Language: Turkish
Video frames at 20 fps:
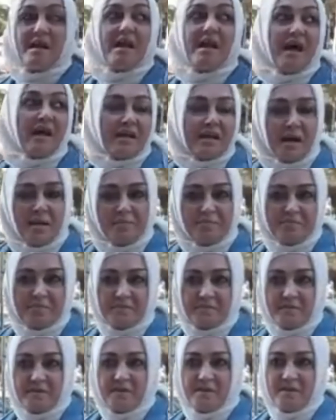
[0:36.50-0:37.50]
Neler
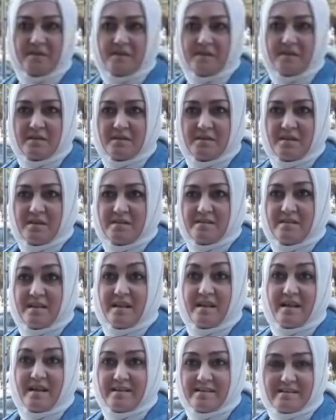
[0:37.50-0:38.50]
yaptı?
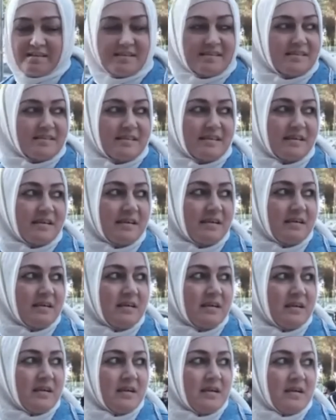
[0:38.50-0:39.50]
Neler etti?
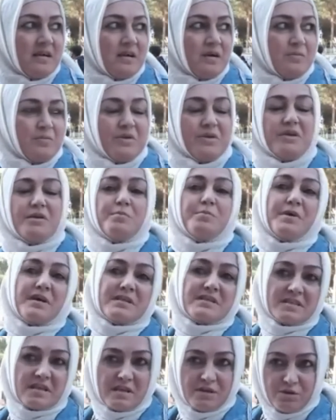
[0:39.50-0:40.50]
Neler etti? Bir
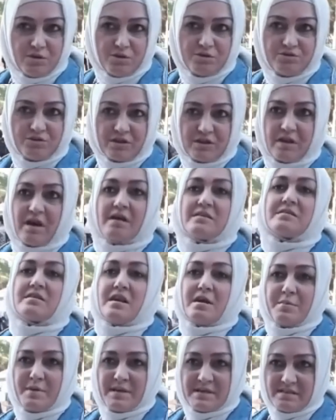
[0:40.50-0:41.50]
25 sene önce
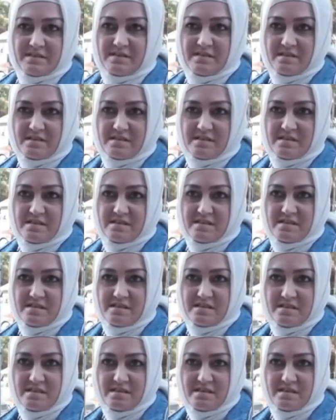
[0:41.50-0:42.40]
hatırlamazsınız siz.